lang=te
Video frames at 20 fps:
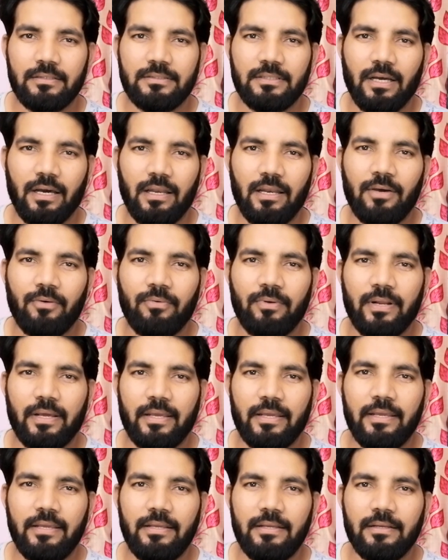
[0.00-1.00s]
చాలా
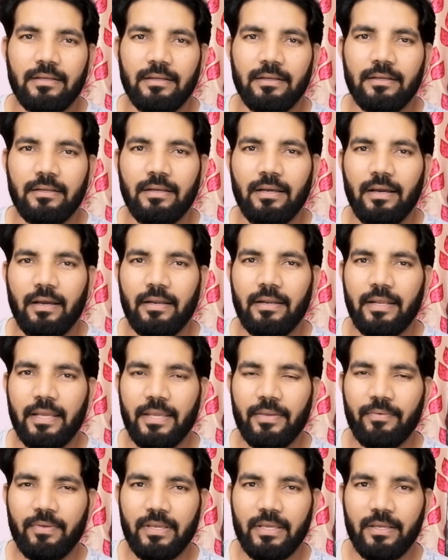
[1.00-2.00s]
ఉన్నాయి అంటే
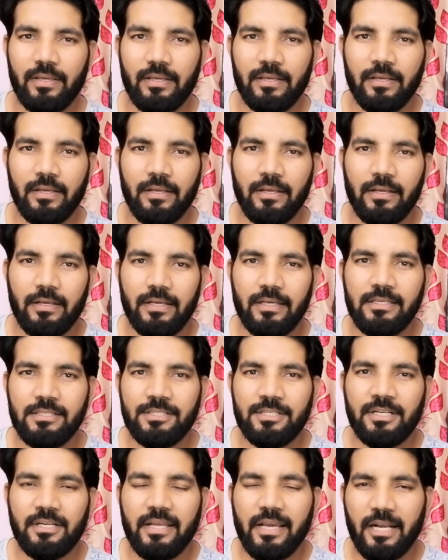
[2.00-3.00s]
ఇవి
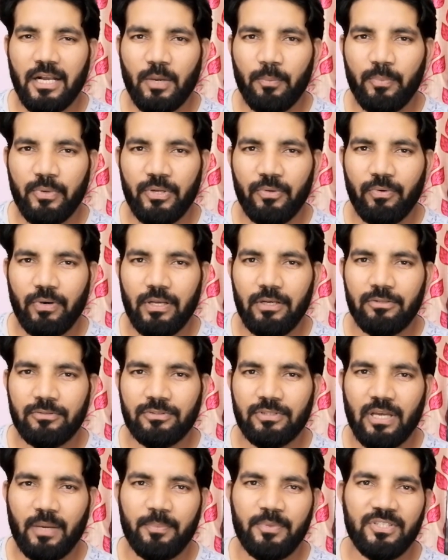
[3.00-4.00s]
ఈస్ట్ ఇండియా కంపెనీ వాళ్ళు
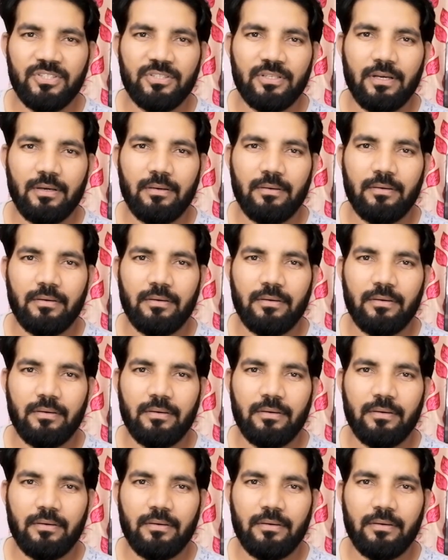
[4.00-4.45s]
స్థాపించిన